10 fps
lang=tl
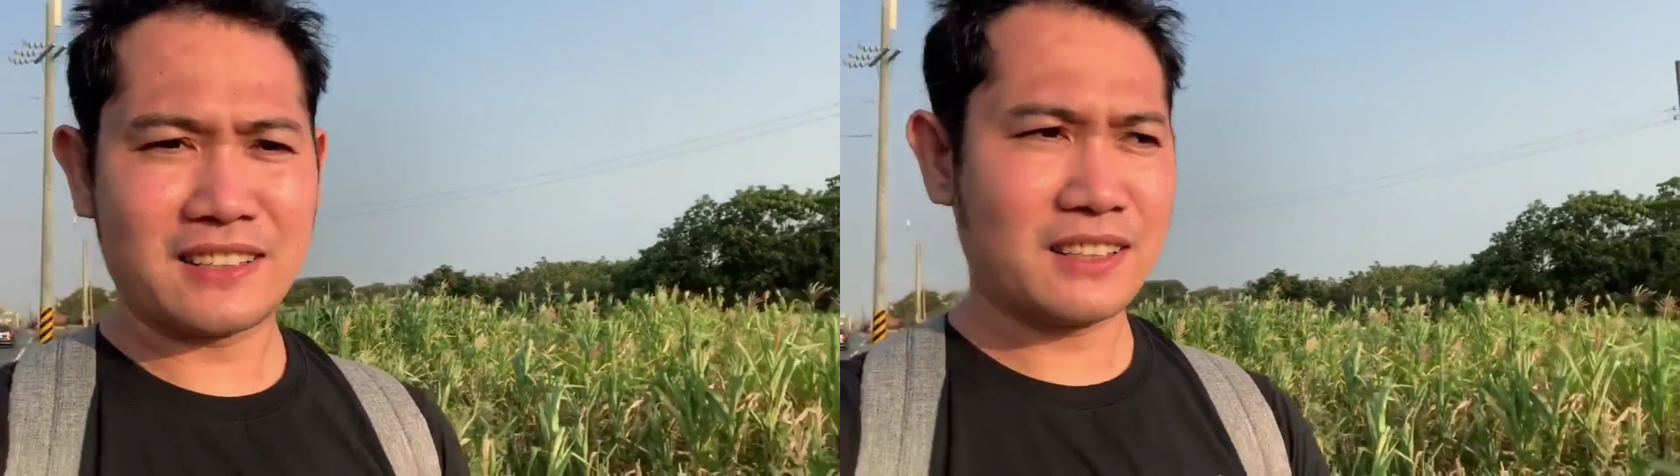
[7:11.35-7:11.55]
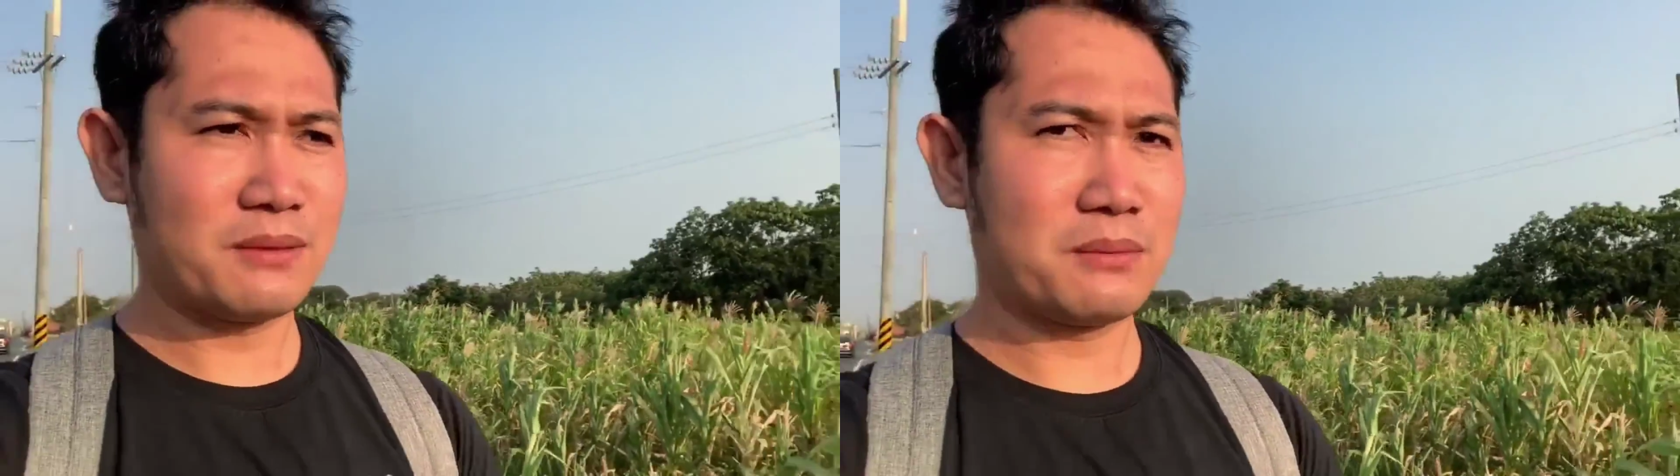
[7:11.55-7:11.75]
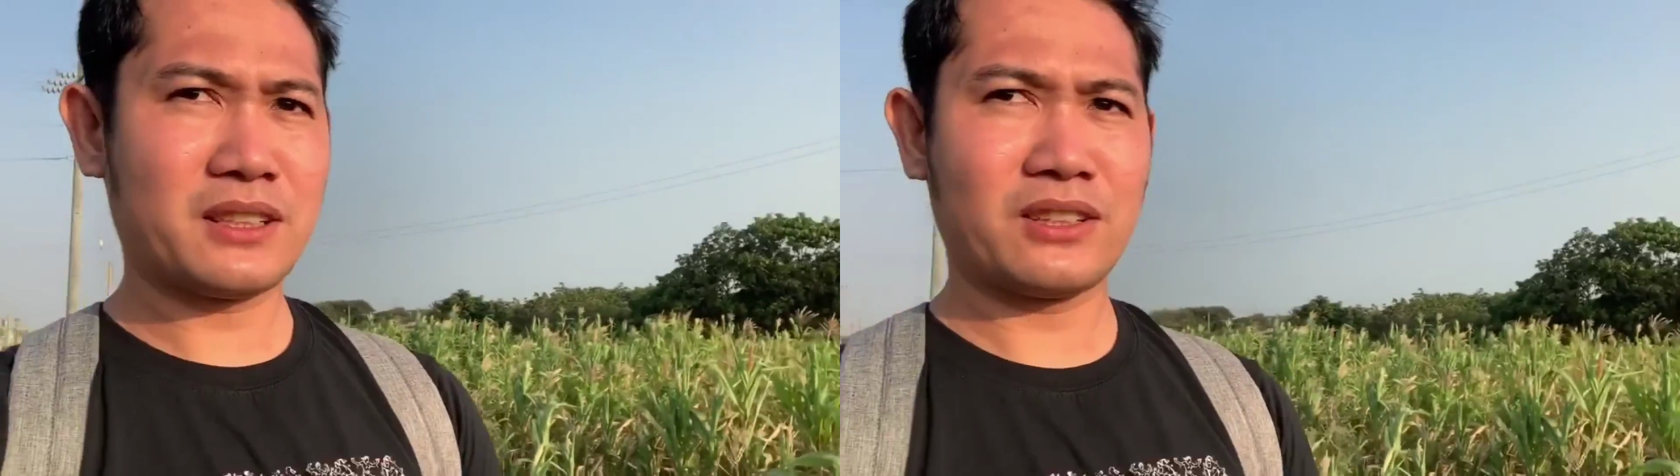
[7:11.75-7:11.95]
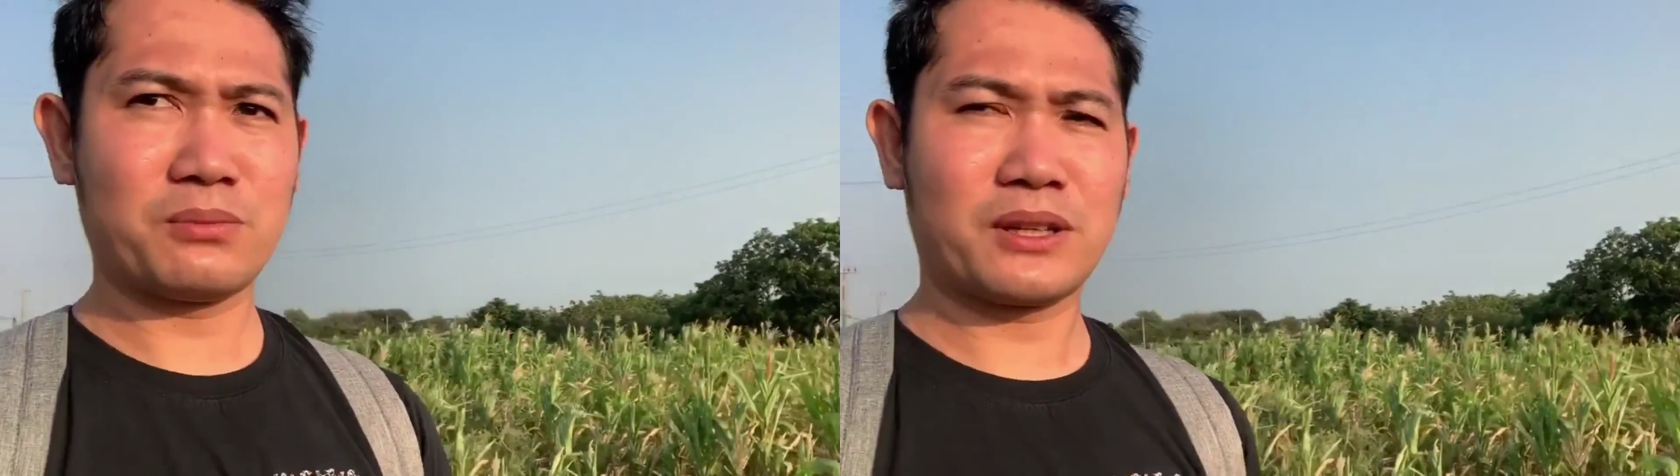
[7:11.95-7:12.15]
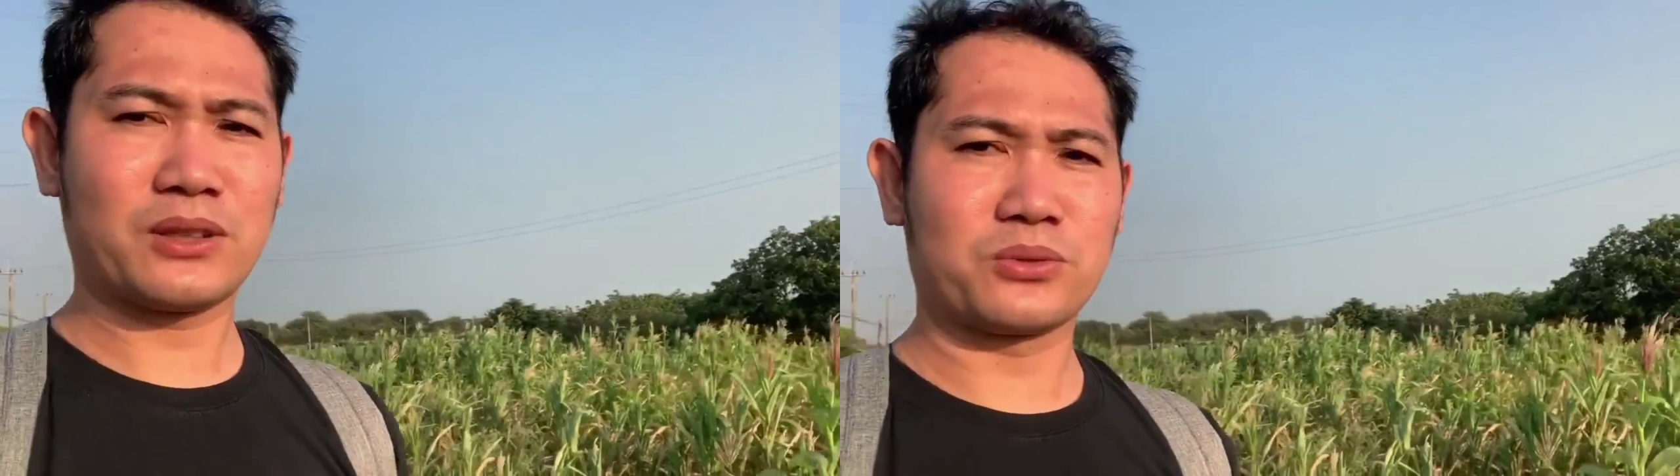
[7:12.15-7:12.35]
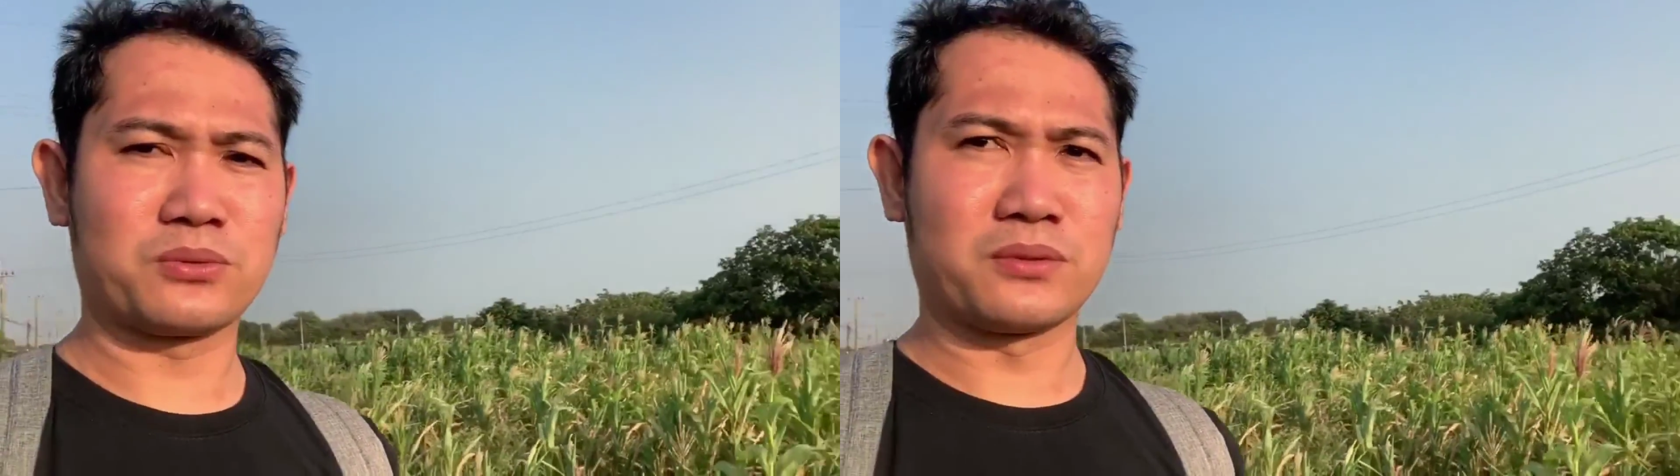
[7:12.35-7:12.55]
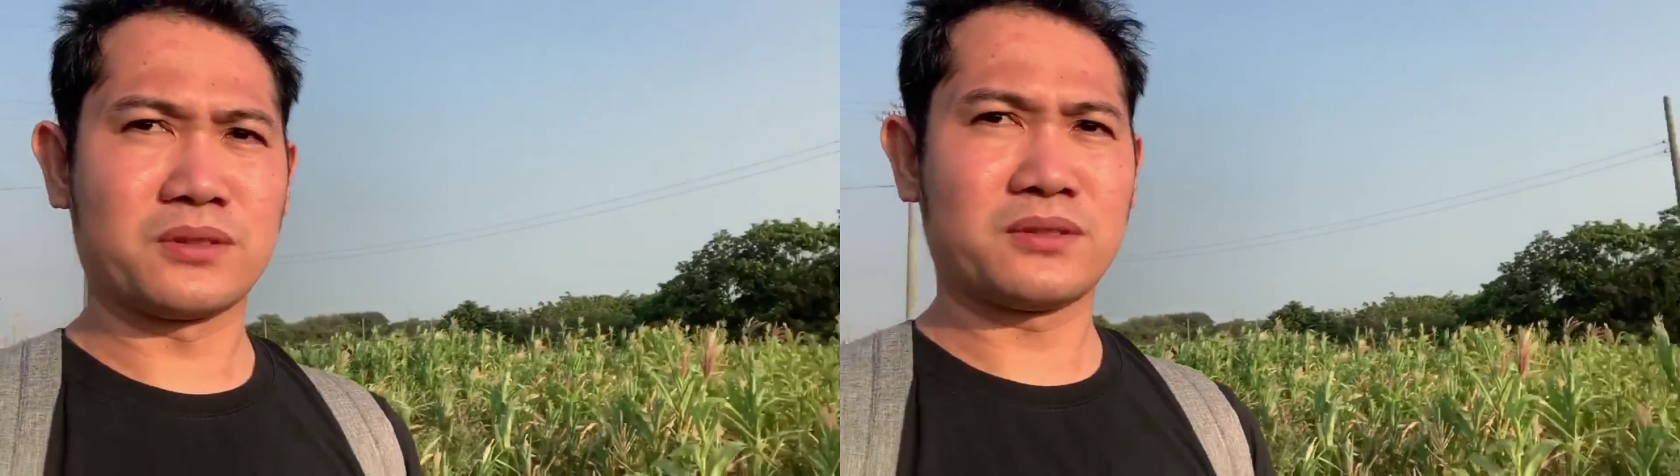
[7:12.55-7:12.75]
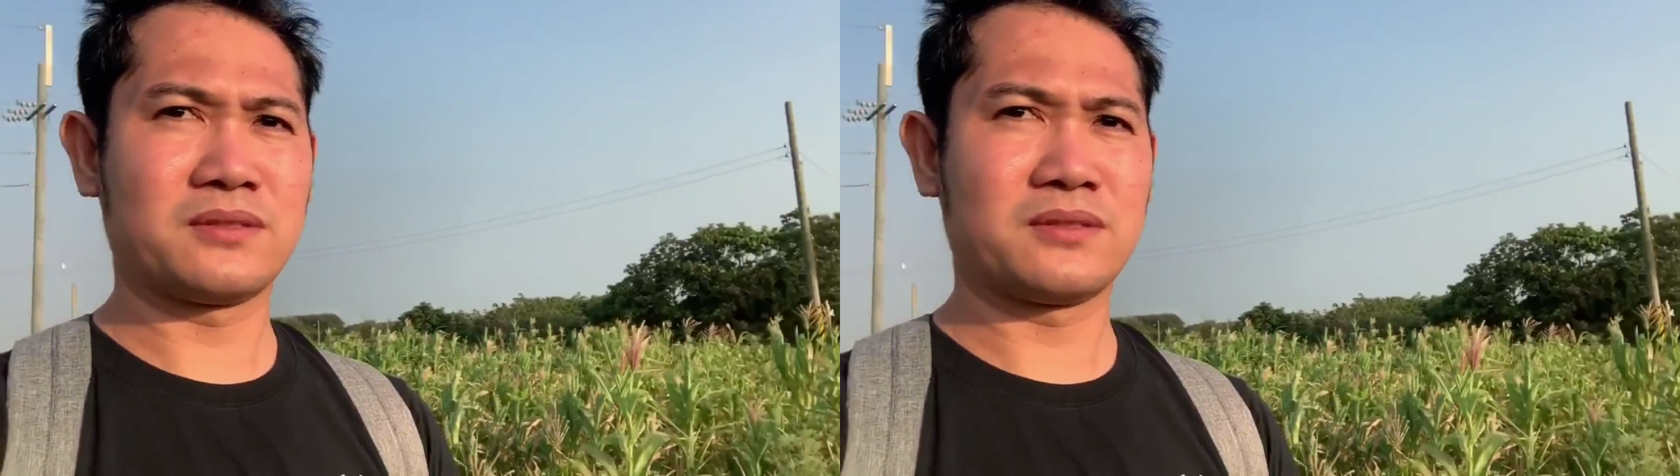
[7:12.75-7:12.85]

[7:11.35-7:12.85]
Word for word: hindi maganda yung pagkatubo.